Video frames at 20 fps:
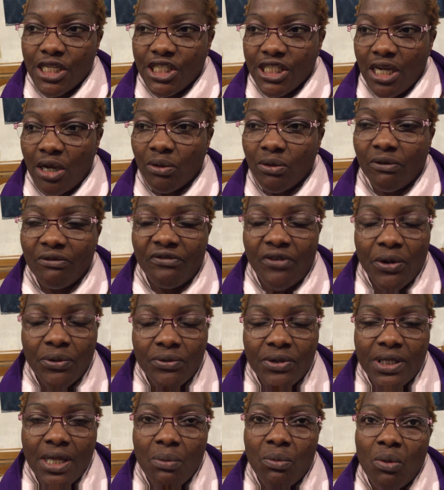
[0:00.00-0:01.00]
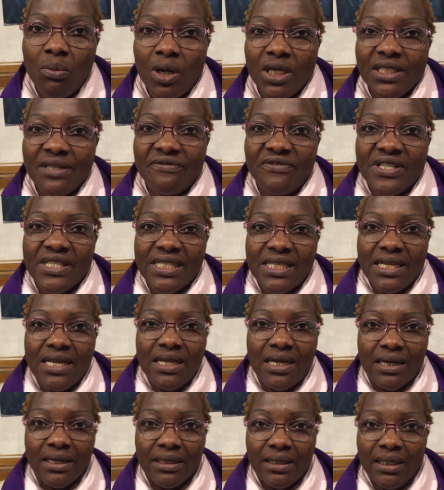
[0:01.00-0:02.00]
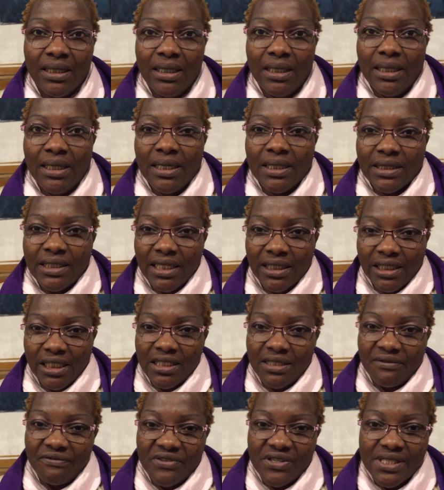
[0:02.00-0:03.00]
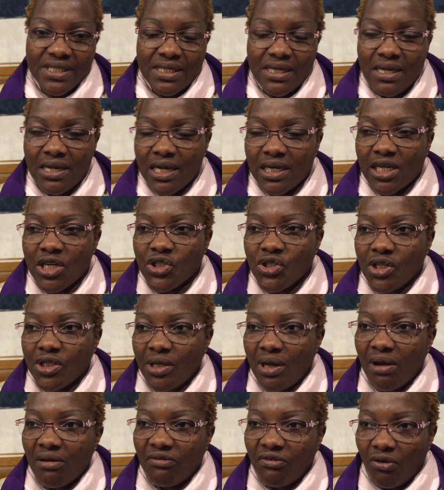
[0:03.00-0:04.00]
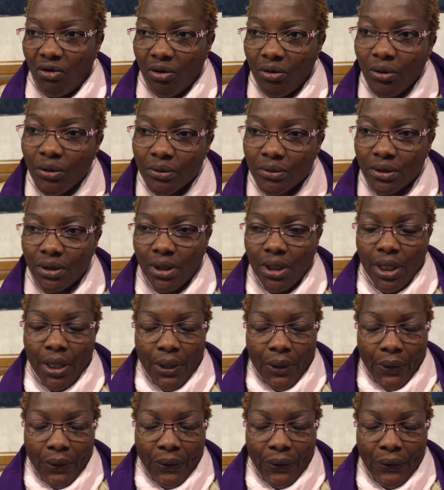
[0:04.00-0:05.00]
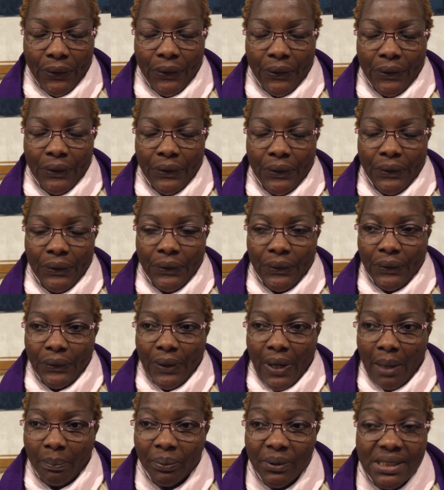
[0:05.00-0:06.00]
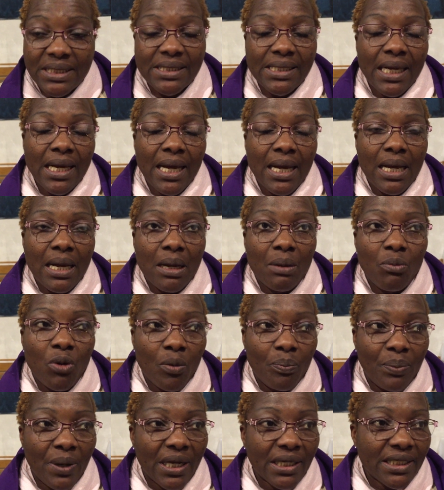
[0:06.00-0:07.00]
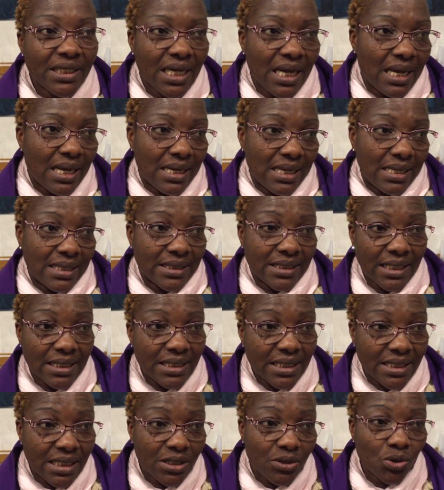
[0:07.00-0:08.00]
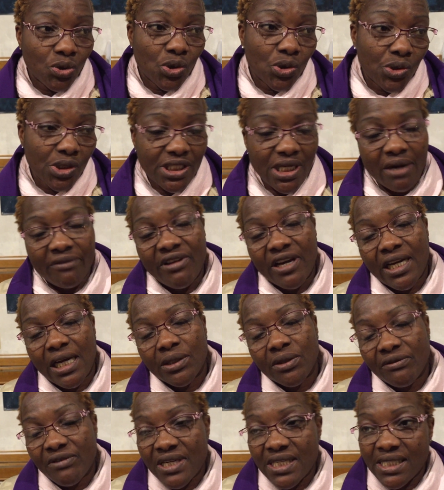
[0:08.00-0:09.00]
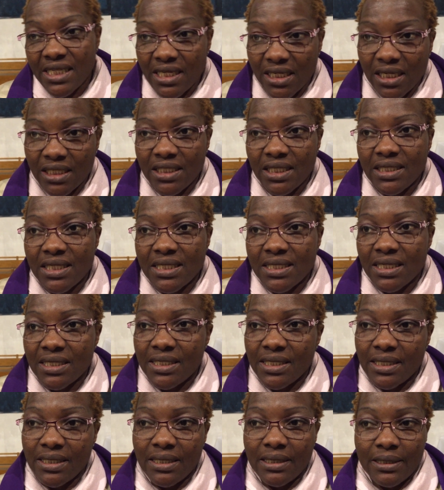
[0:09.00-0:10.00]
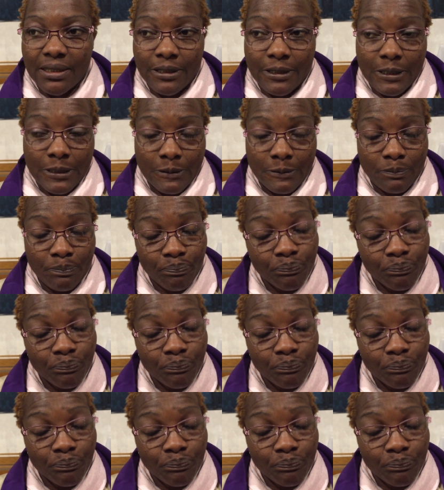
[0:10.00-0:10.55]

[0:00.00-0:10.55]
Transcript: j'ai vécu des moments difficiles, très très difficiles quand j'étais enfant. Euh, après ça, mon père qui, a, est décédé aujourd'hui, qui avait 85 ans, qui est décédé euh,